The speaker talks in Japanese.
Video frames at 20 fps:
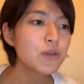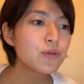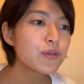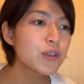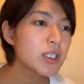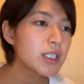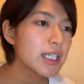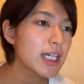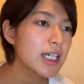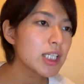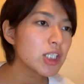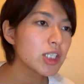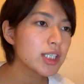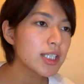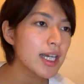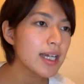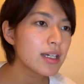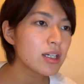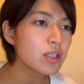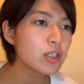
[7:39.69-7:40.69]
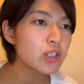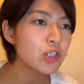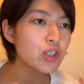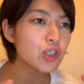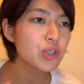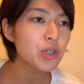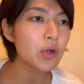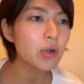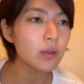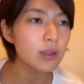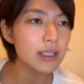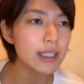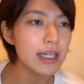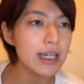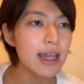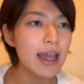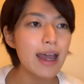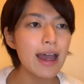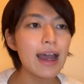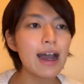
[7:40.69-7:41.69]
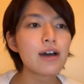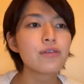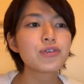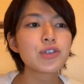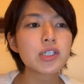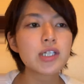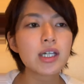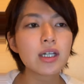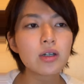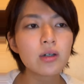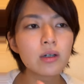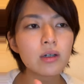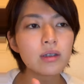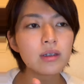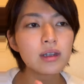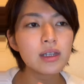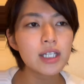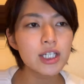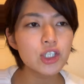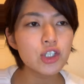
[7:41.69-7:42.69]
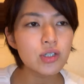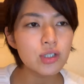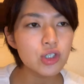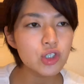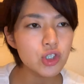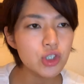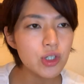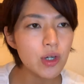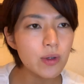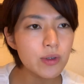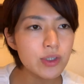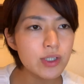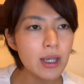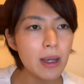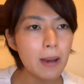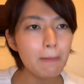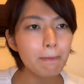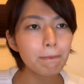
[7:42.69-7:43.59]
Footage taken shortly after the collision shows